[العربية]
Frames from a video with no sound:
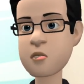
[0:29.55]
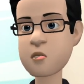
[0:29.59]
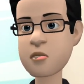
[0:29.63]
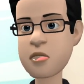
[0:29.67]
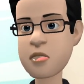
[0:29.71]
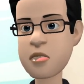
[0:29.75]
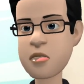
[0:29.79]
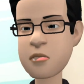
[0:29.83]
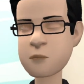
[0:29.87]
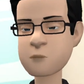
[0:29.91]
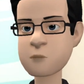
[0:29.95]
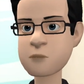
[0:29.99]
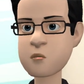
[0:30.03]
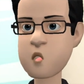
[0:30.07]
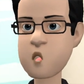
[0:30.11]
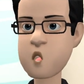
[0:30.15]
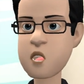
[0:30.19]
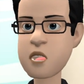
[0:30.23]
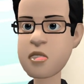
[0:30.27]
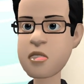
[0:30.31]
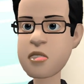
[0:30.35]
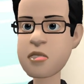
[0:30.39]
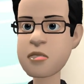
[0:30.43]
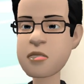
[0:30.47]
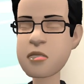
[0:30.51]
أو حسب
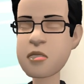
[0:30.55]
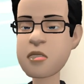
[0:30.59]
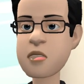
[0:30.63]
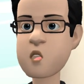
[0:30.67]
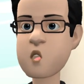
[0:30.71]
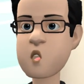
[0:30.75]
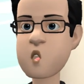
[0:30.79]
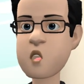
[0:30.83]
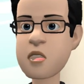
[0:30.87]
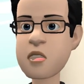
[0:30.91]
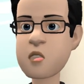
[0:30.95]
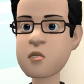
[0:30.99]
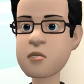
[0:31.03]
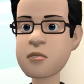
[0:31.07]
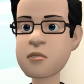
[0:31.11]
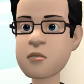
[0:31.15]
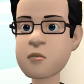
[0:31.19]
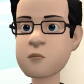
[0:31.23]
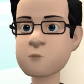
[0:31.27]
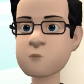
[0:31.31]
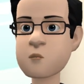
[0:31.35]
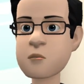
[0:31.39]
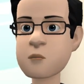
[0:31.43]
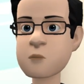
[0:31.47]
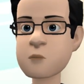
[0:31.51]
إرشادات الطبيب